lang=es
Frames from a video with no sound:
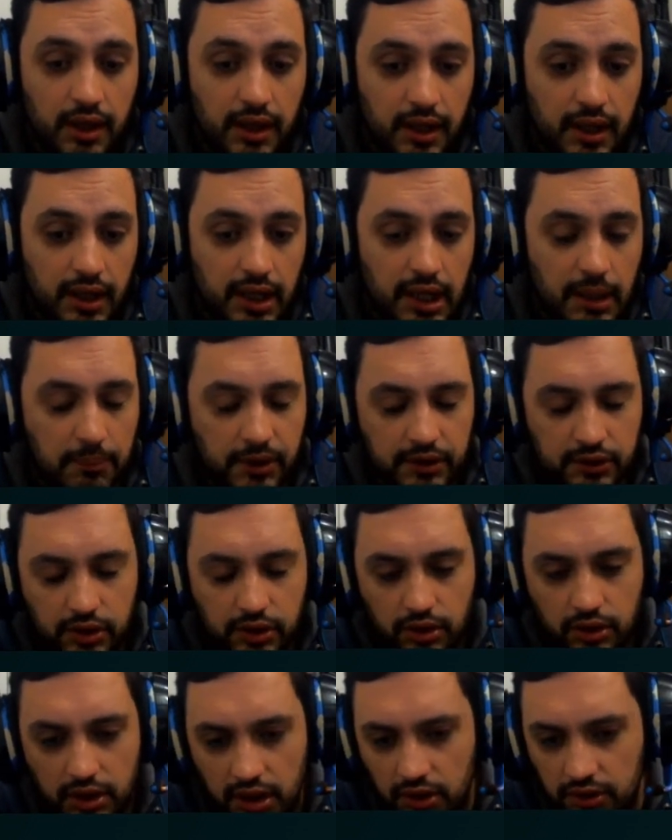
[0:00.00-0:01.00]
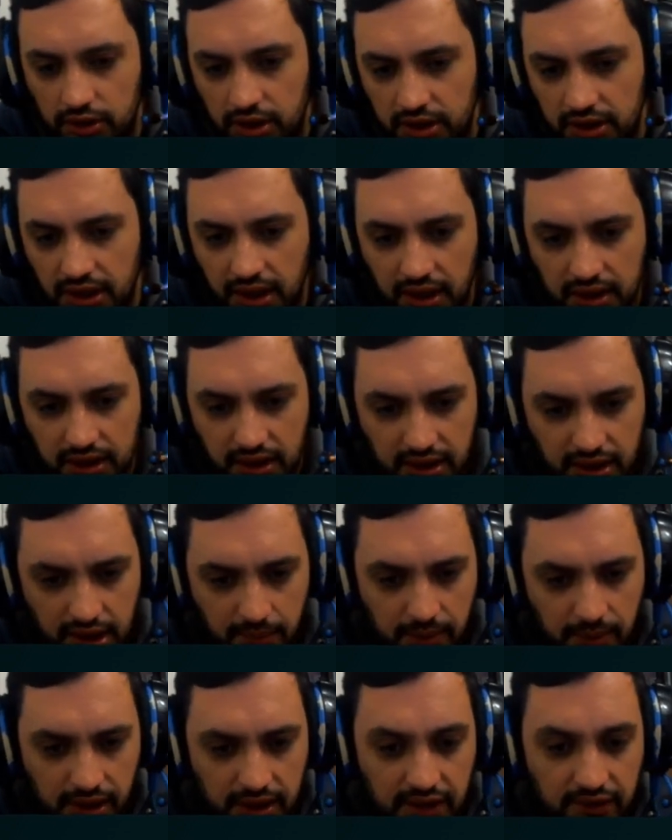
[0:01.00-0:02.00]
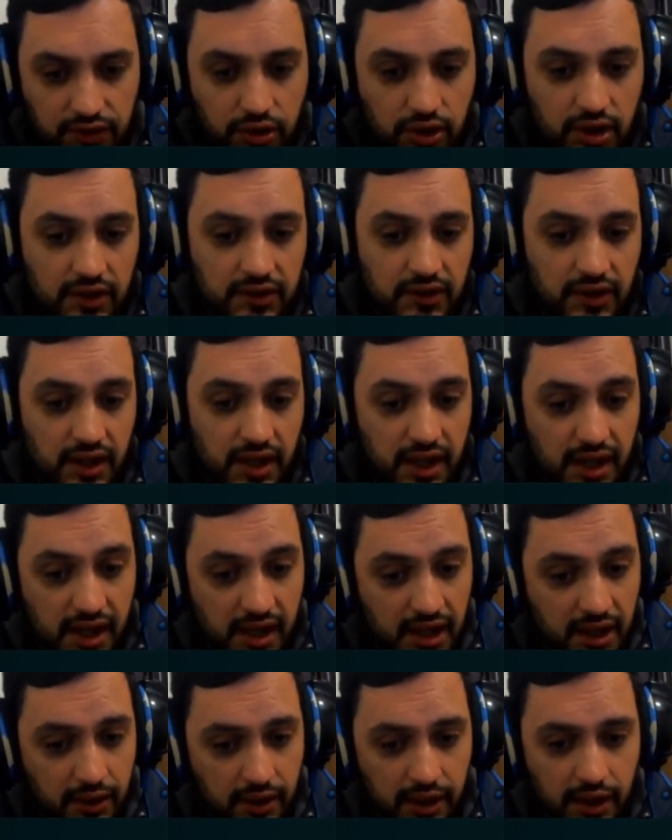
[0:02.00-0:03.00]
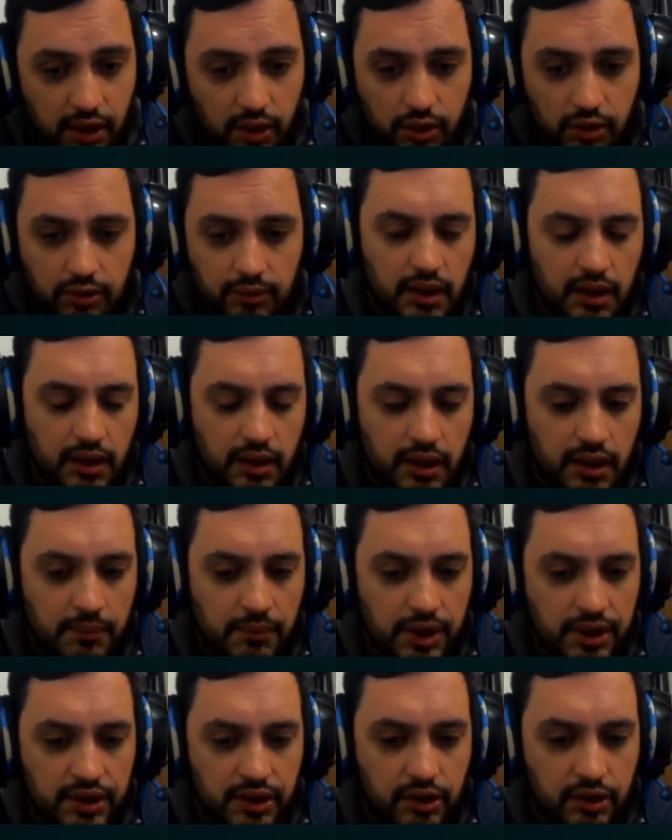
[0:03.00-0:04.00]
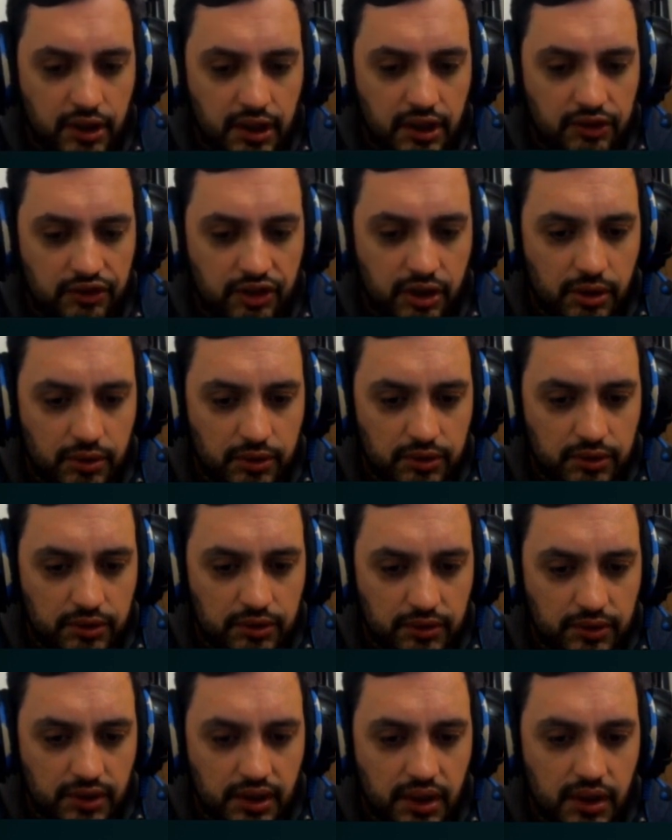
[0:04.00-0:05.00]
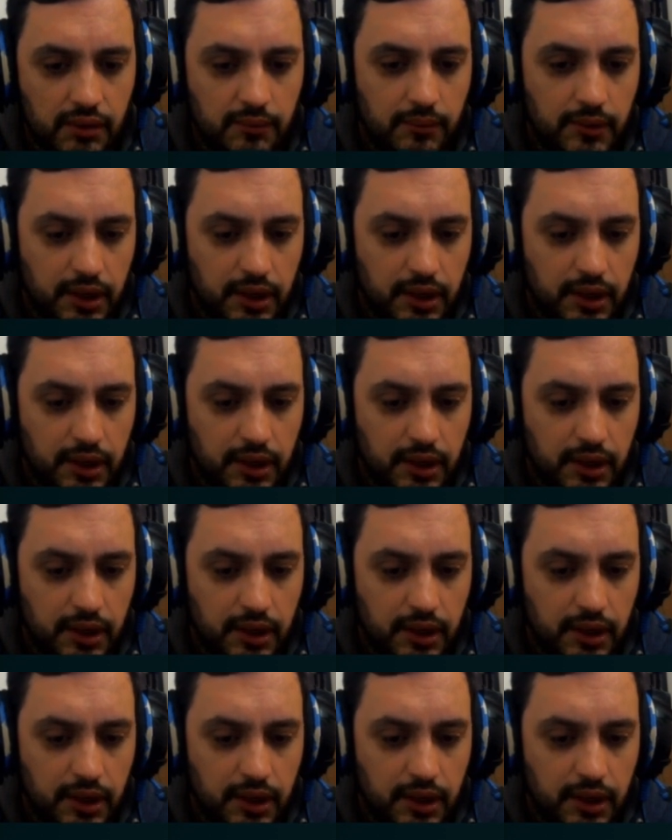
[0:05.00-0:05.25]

el App Store, que es donde está la tienda de aplicaciones, el navegador, administrador de archivos, ¿sí?